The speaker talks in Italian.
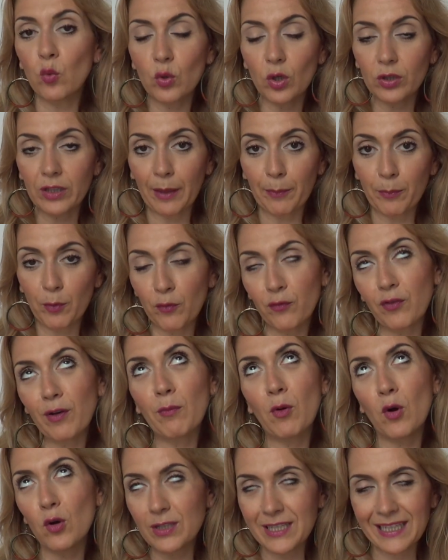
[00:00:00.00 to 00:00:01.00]
uno tra i più
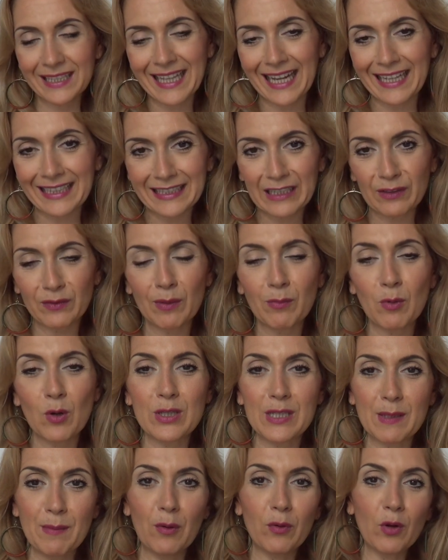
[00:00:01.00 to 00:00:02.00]
famosi, tanti
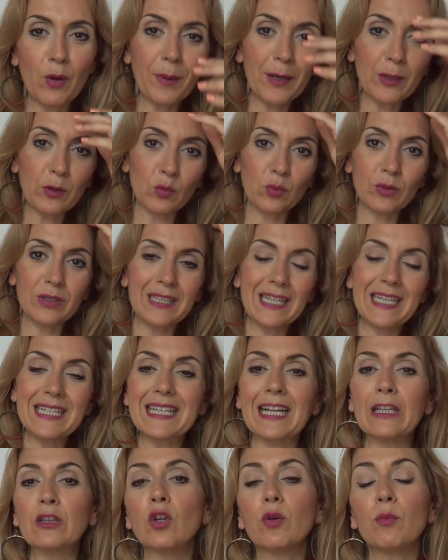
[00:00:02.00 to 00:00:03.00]
famosi, ma uno per tutti
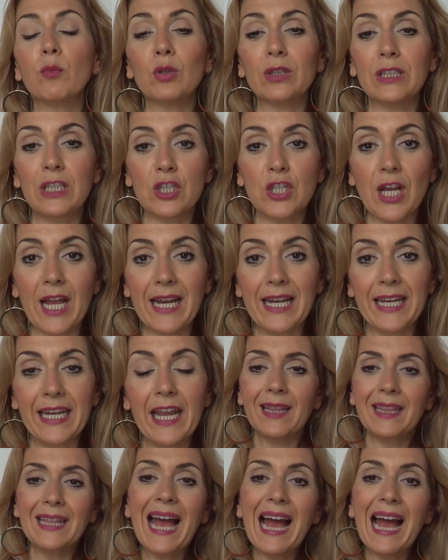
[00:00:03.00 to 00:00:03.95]
Sandro Botticelli.